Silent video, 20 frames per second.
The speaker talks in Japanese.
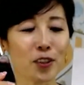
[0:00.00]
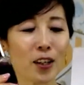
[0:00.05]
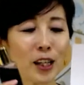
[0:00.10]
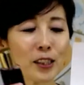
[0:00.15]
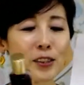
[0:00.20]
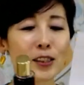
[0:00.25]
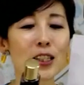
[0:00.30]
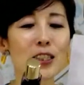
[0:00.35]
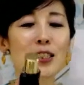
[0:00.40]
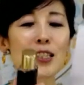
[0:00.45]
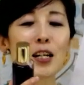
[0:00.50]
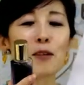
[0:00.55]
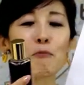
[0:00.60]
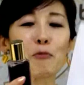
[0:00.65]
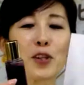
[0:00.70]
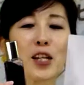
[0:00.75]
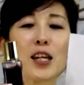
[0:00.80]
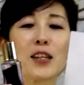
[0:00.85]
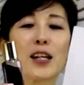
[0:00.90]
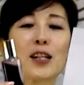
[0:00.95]
アスカちゃん
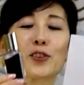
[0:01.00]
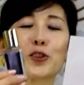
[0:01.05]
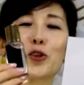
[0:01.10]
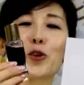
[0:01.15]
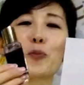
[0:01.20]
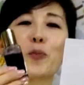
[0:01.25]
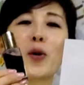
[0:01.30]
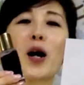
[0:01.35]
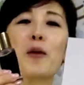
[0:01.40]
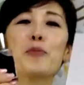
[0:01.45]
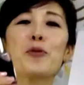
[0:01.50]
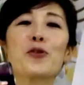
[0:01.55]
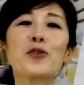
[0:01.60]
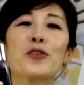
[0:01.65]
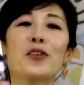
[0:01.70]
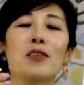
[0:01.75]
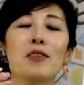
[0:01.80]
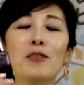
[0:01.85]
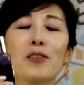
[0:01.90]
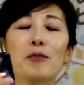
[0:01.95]
もね、なんかちょっとパープル
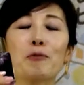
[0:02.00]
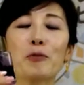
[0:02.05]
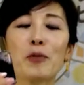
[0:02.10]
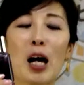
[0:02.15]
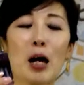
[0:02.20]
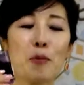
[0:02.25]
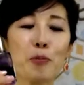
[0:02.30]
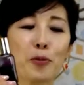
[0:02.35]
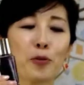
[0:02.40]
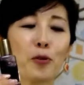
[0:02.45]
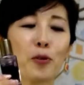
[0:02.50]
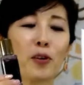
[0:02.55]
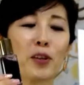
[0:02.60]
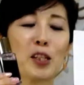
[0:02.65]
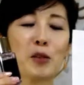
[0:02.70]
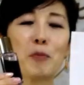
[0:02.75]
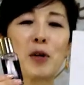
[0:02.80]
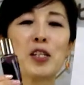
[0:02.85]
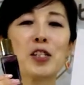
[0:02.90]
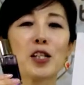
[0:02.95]
タイプの
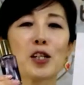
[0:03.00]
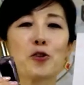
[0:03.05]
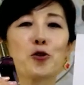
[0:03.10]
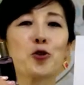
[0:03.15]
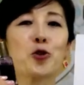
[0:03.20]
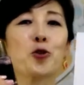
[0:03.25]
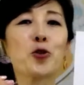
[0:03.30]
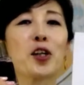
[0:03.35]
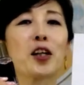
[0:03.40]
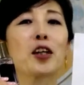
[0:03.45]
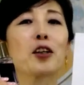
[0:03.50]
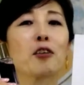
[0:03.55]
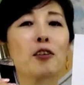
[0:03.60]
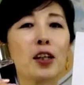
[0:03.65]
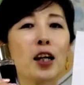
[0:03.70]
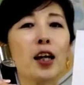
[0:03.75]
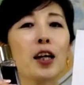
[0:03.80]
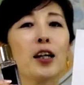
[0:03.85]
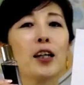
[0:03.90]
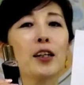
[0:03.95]
イメージが強いんだけど
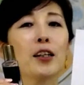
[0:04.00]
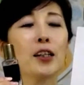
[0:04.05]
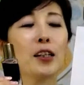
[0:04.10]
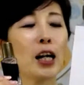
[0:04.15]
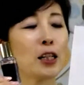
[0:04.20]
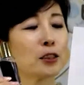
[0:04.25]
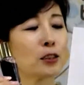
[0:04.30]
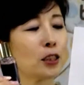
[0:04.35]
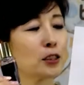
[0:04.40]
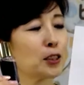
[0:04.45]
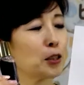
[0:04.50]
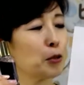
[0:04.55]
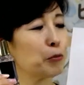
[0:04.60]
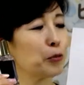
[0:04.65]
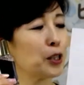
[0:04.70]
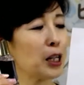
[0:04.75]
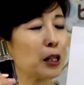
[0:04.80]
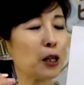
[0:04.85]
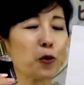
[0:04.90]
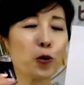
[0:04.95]
ね。アスカちゃんも
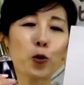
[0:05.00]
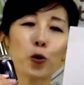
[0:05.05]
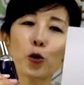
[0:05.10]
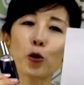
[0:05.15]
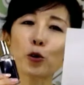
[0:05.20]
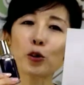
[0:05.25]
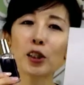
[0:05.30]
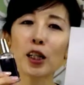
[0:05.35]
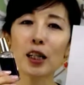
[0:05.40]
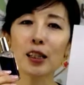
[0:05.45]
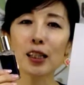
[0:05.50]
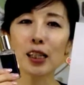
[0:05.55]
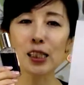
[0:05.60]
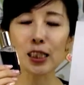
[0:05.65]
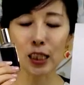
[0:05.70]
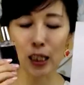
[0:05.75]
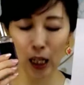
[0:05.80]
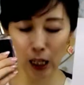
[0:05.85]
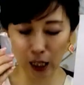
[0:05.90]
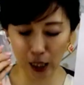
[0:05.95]
なんかごこぐらいあったん
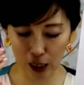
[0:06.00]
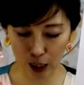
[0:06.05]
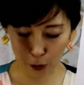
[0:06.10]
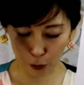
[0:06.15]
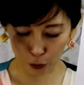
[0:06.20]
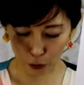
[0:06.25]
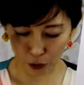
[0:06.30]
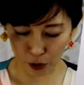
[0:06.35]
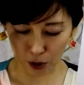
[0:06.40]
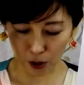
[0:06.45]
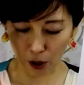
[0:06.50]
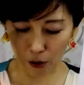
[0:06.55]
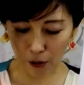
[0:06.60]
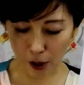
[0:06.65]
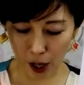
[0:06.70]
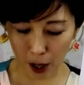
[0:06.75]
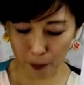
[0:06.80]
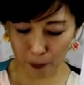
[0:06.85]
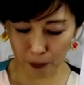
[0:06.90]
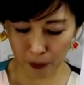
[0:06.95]
じゃないかなと思うんですけど
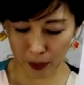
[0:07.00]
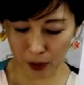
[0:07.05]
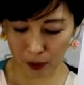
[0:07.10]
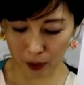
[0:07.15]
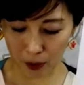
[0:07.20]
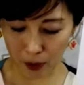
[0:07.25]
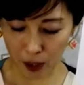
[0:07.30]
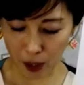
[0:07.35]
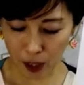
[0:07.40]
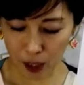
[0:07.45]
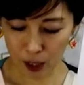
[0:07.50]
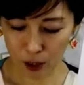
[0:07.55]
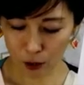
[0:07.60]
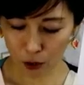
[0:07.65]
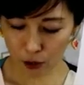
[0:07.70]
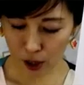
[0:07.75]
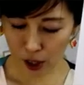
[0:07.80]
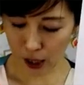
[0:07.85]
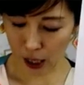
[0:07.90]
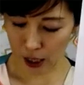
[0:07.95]
ね。うん、
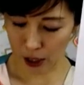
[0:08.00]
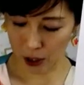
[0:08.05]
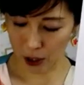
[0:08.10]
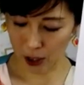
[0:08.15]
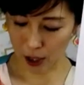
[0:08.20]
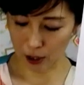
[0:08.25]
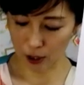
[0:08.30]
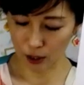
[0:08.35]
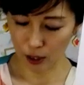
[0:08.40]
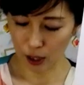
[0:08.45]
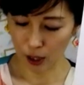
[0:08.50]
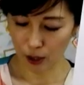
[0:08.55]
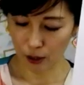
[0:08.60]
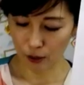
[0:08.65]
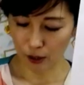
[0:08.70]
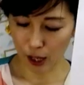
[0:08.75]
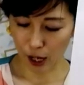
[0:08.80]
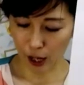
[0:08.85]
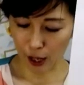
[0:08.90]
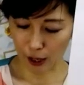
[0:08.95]
そんな感じです。
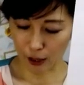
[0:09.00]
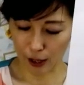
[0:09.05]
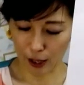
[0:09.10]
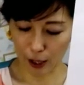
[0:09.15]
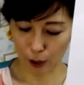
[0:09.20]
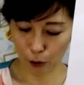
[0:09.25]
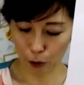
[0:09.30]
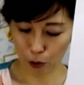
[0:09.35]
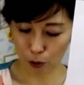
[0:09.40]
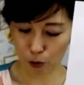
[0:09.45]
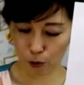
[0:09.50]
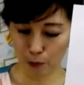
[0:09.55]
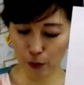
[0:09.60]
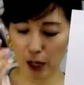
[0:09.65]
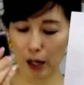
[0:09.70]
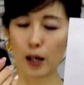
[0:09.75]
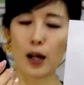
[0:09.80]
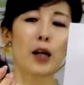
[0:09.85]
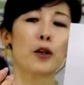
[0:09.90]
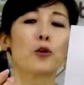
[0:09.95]
で、えっ、ー、と
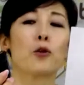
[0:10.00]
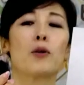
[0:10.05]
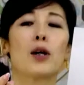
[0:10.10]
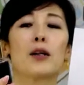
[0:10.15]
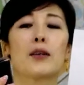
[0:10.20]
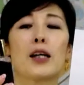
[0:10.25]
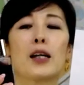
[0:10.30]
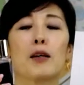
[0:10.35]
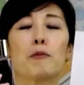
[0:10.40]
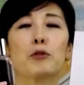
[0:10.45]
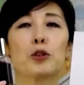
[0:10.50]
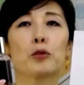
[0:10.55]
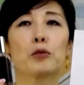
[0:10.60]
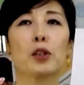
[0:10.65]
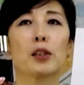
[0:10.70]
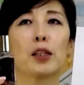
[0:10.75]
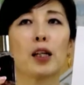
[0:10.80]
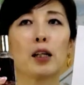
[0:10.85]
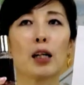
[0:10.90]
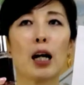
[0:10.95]
ね、あとはね、ちょう
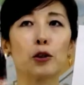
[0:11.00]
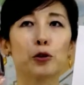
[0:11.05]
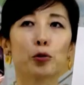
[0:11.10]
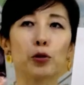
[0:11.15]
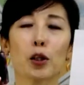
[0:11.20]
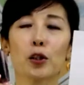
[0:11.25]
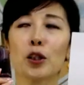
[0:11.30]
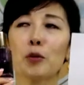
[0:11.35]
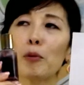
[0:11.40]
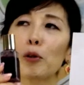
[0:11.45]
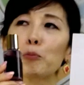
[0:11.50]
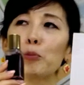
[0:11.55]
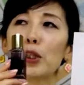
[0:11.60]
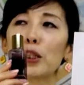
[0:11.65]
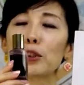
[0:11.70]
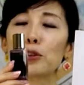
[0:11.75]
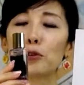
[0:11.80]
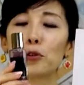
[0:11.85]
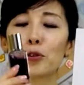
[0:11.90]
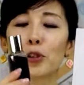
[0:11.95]
どね、あ、そうだ、今
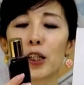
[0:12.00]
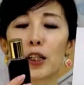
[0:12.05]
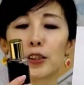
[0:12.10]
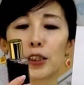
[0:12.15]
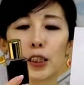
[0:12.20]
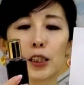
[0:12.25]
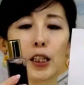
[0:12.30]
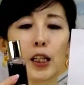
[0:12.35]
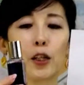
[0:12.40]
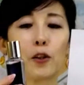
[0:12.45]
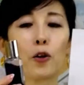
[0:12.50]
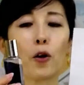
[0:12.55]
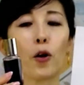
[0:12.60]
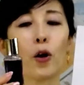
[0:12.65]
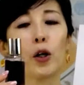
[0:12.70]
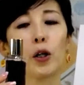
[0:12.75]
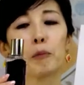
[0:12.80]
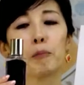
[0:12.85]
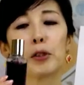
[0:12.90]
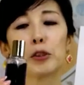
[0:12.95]
プラスの方から言っちゃったけど、
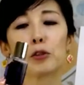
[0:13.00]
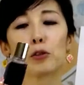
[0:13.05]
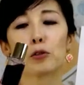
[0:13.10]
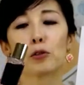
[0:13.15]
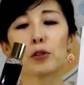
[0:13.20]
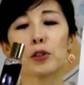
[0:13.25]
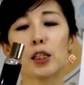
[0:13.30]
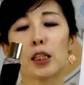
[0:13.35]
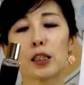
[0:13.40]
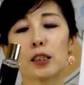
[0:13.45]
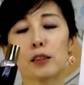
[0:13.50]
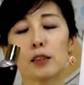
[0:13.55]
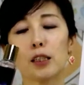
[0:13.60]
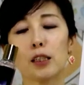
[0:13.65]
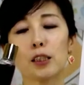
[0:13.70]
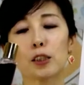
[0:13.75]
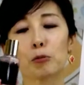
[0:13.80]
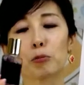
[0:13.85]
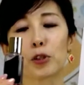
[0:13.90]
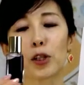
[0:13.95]
まあちょっとネ
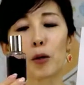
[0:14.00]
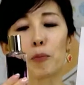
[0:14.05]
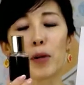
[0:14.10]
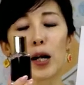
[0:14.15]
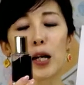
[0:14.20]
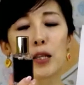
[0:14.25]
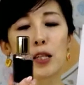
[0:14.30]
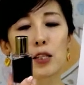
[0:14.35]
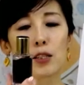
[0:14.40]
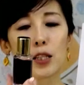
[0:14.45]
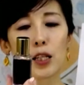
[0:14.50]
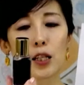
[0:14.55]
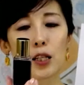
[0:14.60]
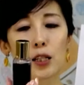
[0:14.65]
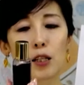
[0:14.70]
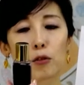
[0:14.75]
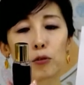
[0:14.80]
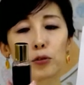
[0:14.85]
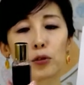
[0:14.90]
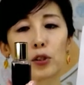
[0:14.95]
ガティブとかマイナス的
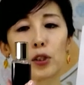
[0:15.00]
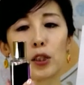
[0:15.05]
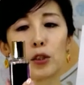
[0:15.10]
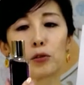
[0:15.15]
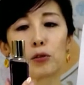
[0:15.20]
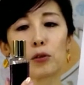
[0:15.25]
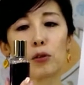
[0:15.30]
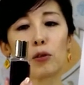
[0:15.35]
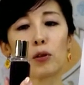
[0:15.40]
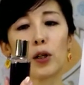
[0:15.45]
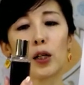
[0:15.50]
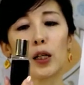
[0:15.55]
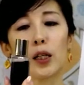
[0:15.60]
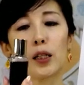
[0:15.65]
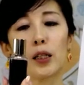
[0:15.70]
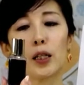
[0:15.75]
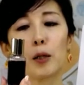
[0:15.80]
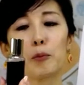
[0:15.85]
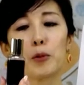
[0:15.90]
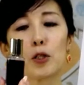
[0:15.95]
なことで言うと、
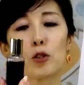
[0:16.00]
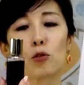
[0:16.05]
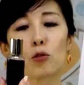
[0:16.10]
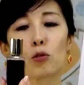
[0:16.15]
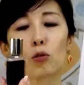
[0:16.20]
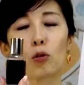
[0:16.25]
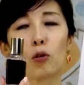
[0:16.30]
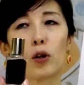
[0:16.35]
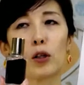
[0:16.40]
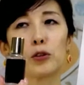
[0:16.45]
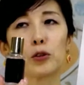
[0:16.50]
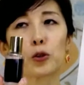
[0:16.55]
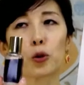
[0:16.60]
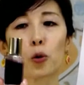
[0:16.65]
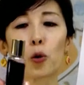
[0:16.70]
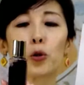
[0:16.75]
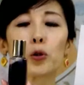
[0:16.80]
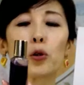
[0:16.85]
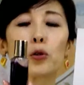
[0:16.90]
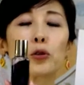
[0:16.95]
やっぱりちょっとあの
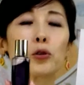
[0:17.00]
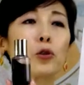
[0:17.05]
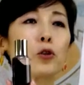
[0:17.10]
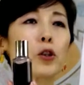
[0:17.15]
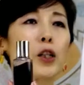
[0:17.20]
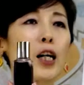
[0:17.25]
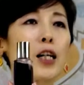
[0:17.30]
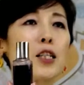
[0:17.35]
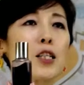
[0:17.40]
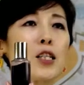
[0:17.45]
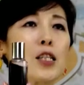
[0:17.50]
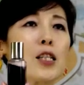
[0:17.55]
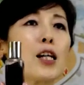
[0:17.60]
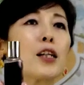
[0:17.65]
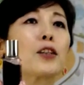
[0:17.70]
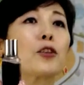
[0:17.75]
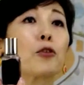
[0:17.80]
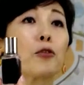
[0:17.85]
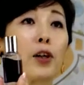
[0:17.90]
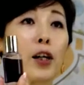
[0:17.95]
孤独を感じた
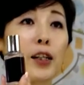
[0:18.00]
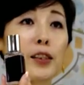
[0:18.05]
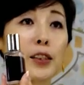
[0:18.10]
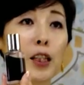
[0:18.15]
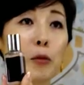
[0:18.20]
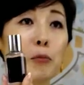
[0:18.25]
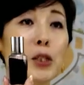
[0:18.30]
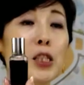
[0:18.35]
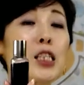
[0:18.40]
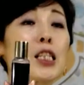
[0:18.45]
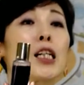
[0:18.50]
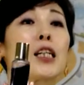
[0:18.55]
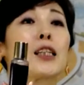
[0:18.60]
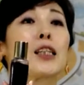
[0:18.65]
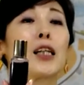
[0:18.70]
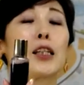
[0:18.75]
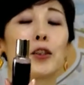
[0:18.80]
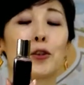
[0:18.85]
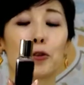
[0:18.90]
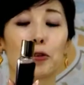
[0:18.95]
りとか、寂しかっ
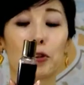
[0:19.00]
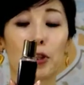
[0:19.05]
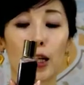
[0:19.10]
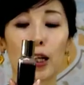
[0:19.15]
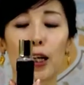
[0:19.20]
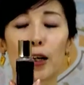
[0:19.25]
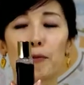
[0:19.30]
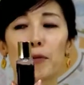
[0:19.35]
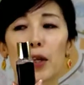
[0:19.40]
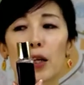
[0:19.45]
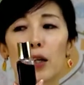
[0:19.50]
たりとか、